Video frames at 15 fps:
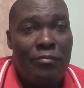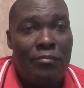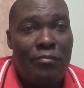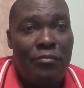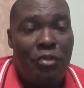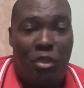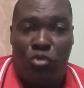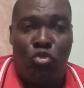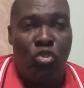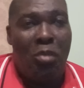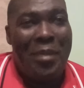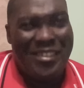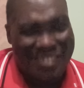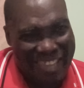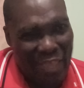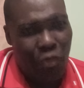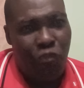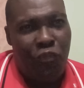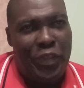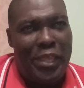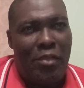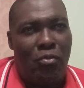Porque son demasiado
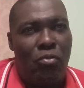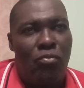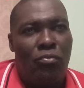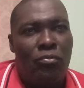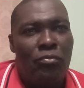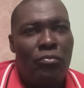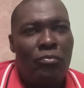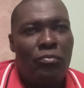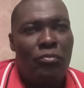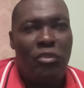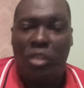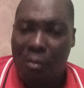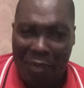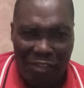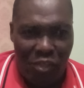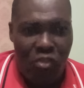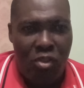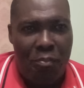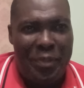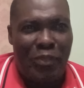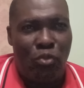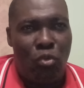frescos y demasiado
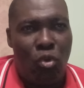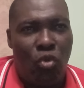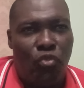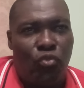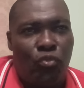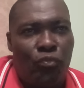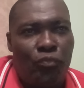irrespetuosos.